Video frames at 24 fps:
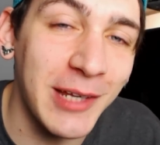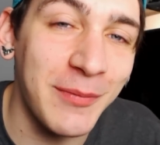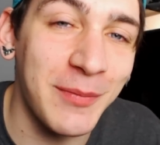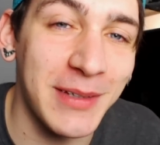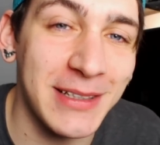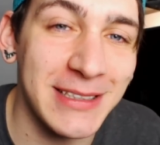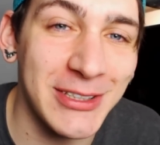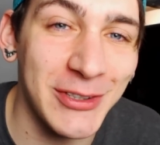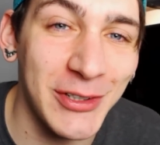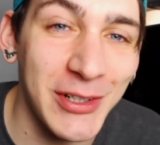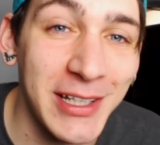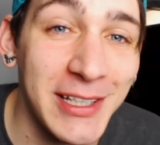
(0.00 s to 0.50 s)
le
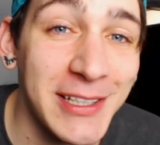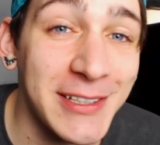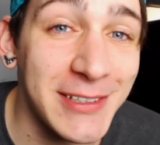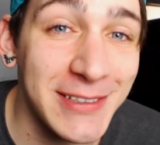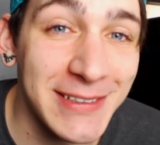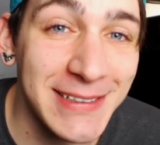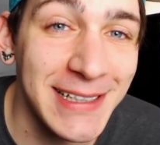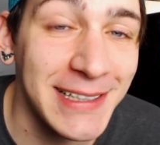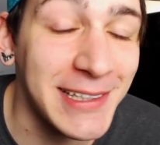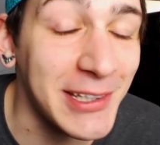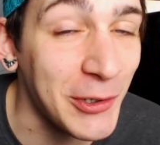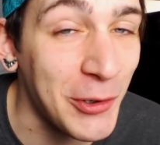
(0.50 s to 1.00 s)
persone che
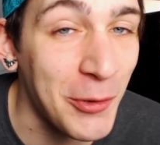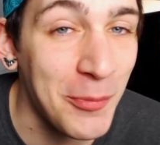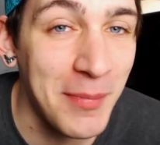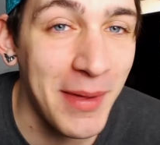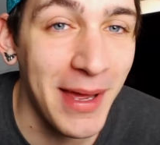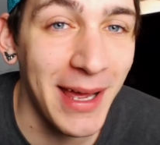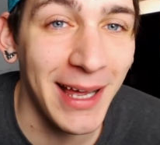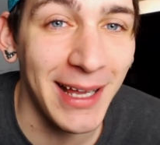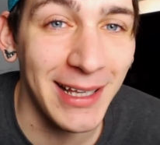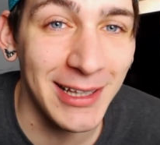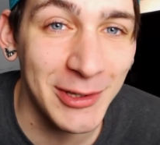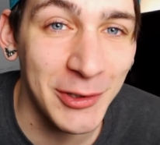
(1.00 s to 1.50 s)
sono state con
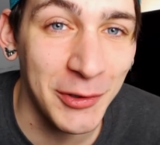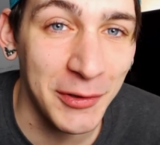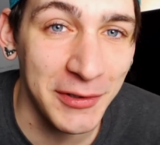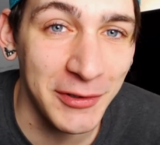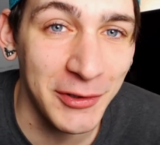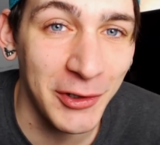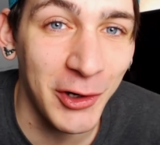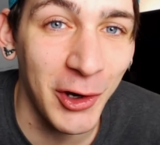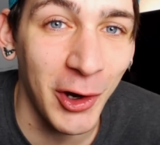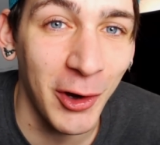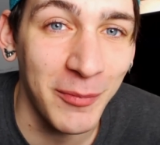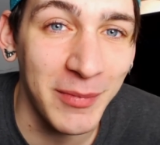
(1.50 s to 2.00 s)
me al
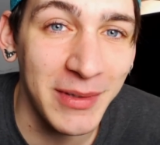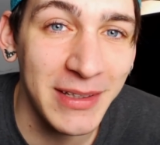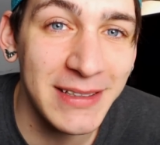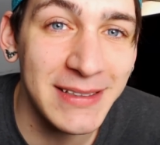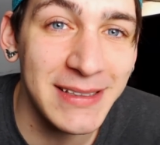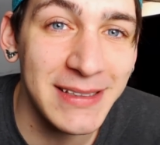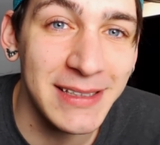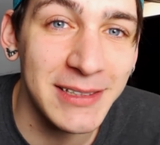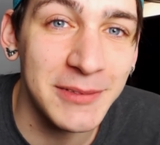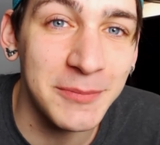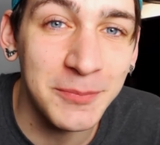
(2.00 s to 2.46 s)
Torino Comics